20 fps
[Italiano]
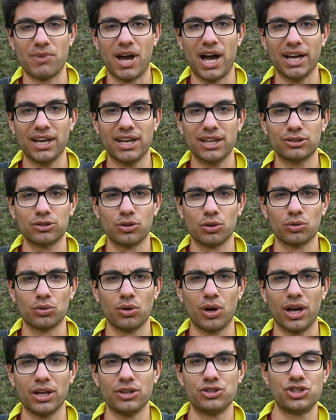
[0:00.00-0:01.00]
anche
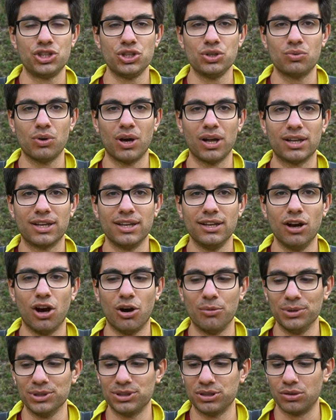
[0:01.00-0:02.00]
attorno ai 5 al
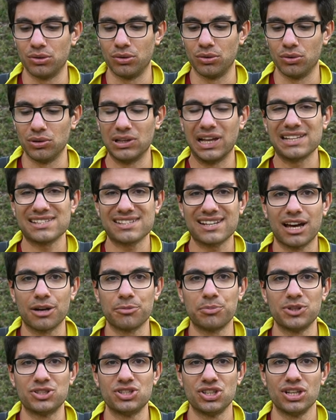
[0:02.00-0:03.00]
chilometro la
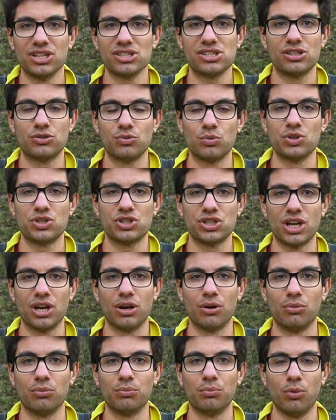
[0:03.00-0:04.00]
scarpa ci restituisce
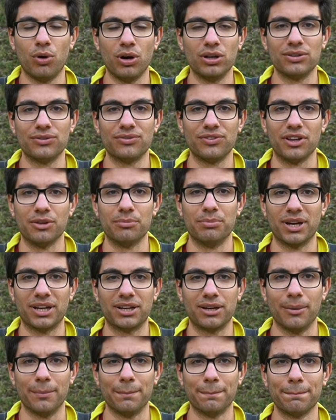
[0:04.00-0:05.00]
un buon
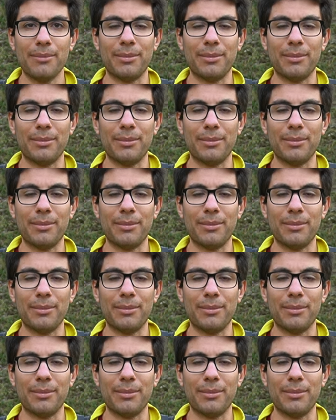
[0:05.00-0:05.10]
feedback.